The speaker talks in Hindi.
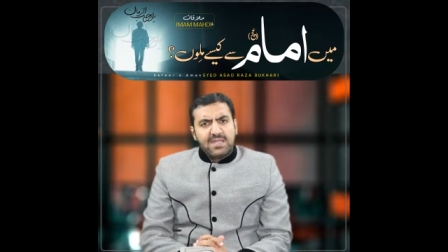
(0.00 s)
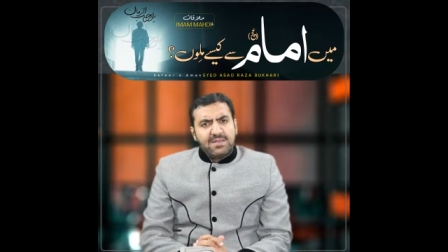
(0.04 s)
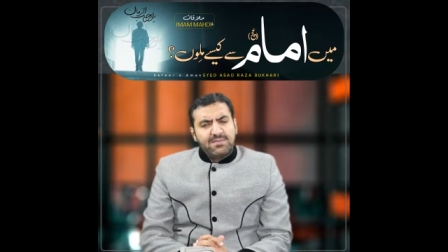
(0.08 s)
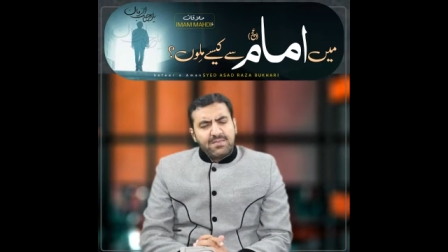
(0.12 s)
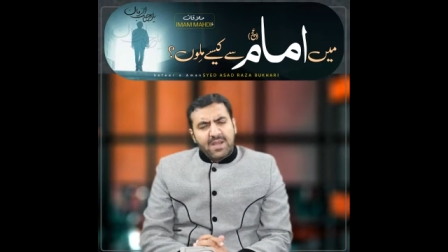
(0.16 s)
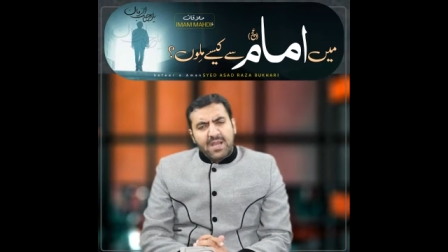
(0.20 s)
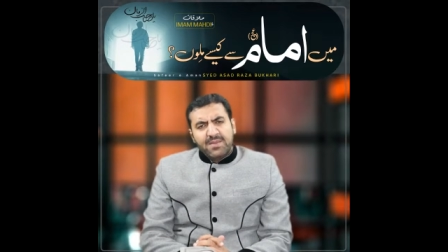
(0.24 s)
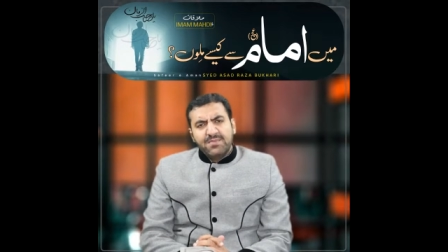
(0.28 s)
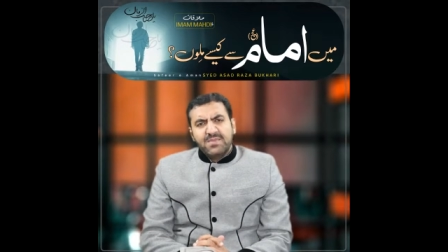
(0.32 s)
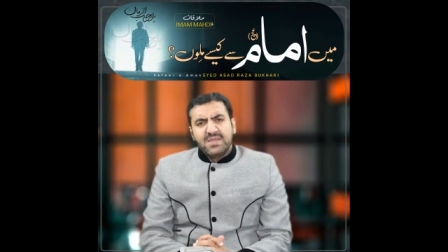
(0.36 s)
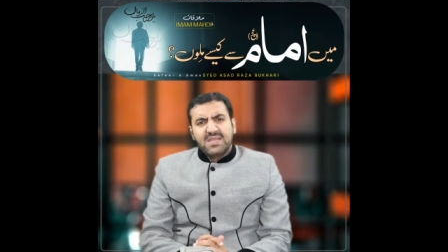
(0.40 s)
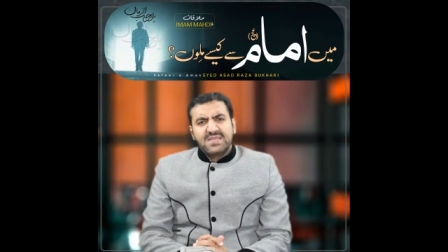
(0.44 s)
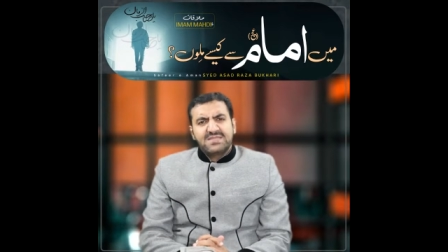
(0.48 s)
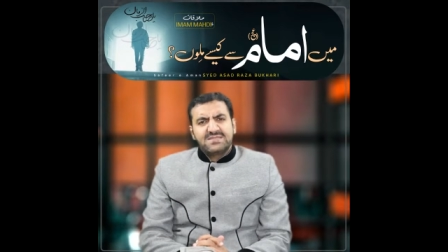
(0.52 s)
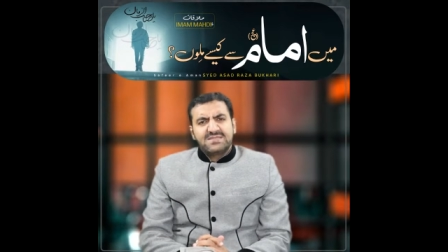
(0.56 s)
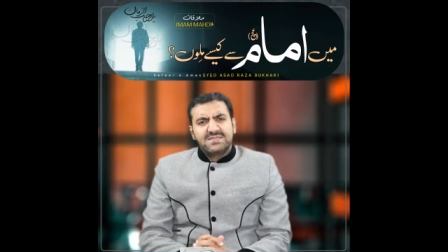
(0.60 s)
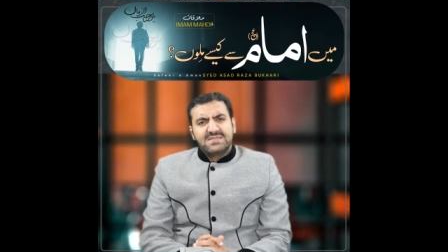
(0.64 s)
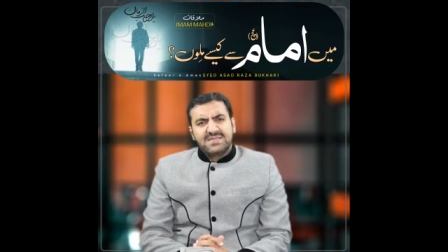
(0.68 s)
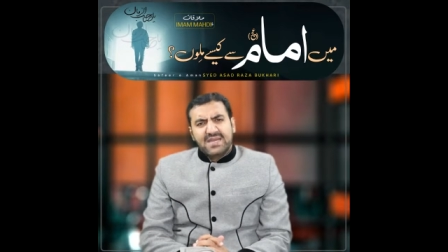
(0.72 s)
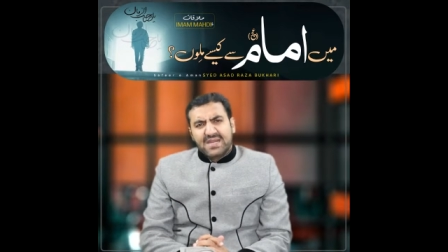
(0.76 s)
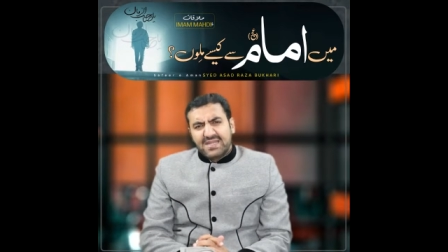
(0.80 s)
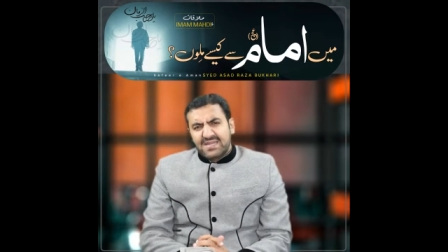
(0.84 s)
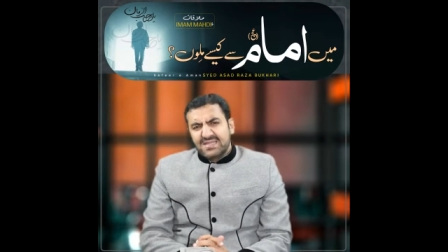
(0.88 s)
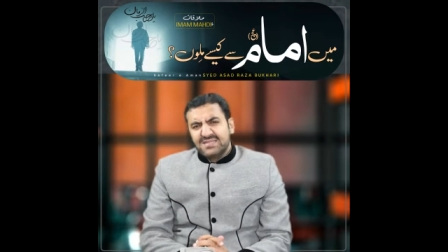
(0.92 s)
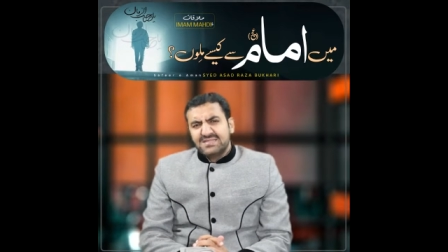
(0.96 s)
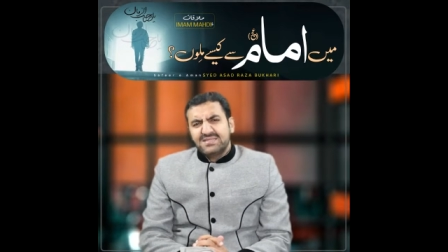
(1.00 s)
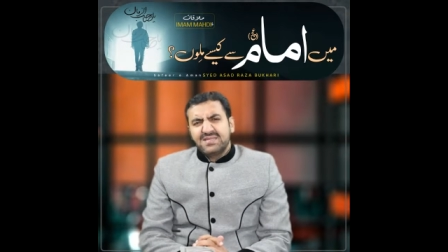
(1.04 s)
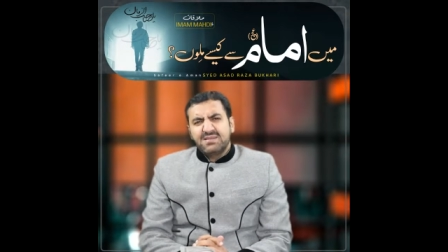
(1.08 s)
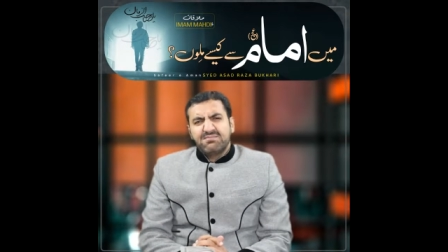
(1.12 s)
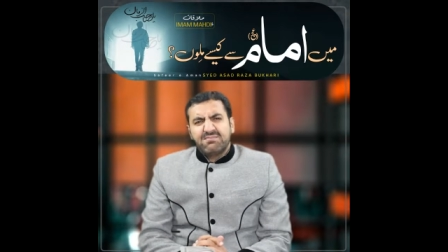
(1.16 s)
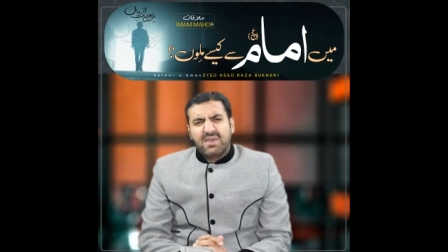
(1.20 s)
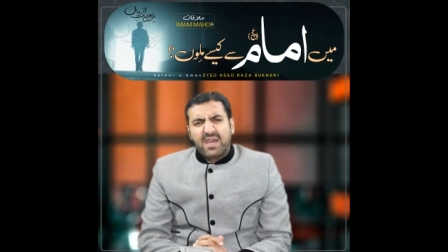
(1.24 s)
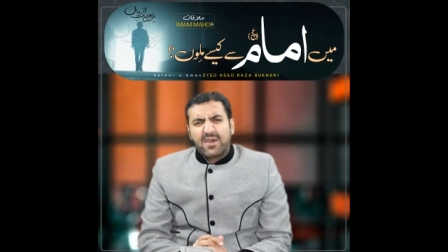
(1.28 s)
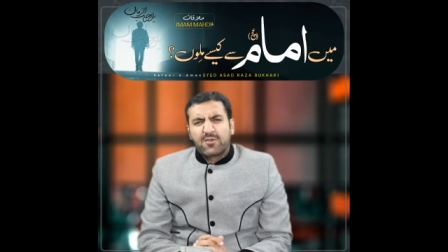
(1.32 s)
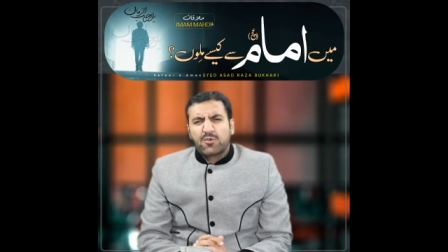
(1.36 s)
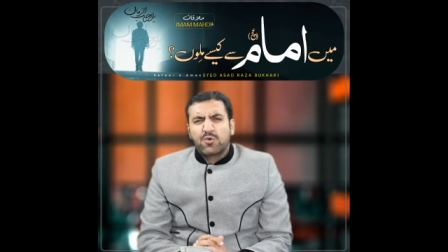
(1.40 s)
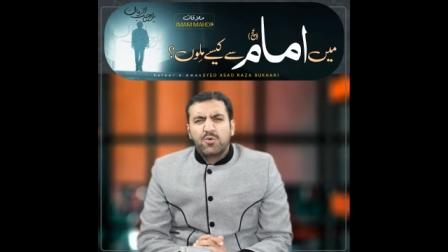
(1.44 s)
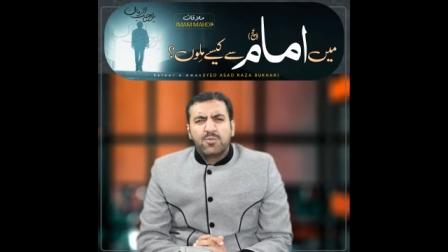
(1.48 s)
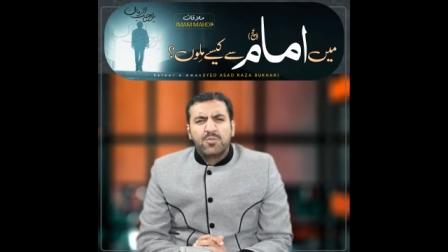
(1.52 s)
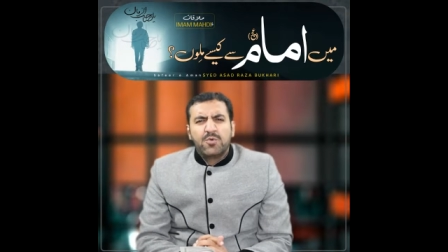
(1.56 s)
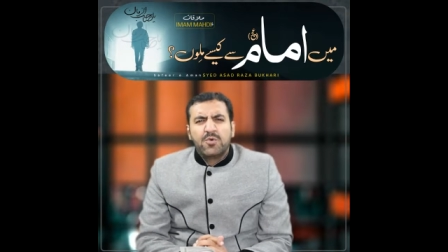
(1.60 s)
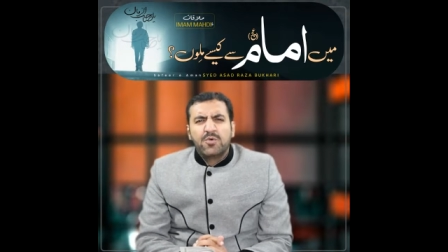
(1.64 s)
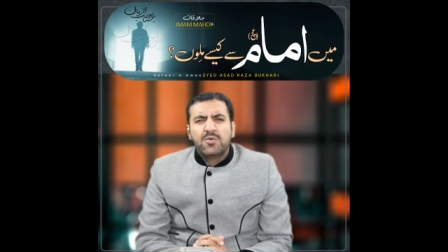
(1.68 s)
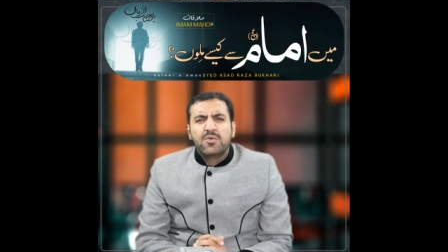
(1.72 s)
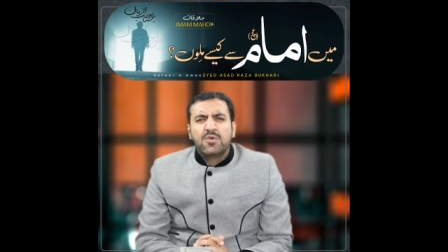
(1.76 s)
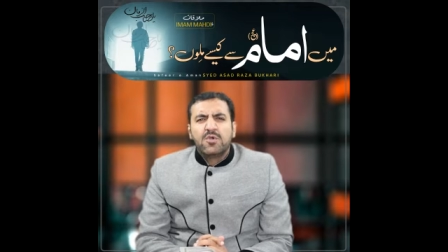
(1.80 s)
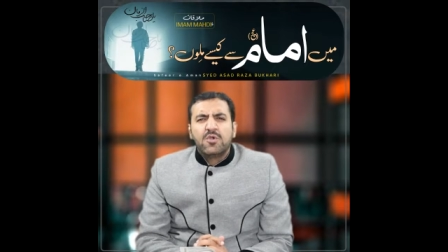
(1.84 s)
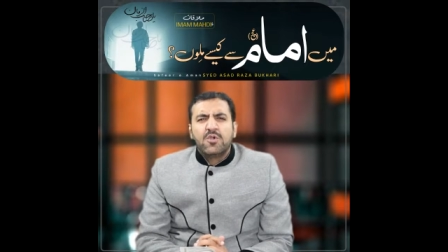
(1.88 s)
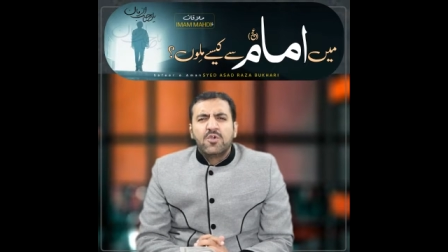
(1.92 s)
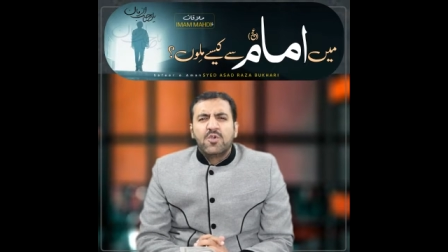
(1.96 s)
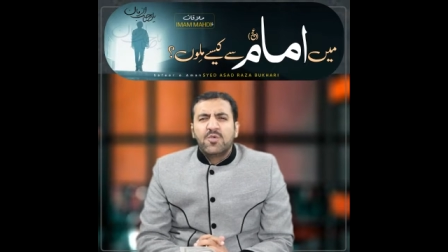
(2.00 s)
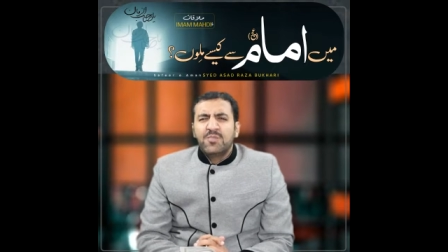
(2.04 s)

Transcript: इमाम की ज़ियारत से महरूम हूँ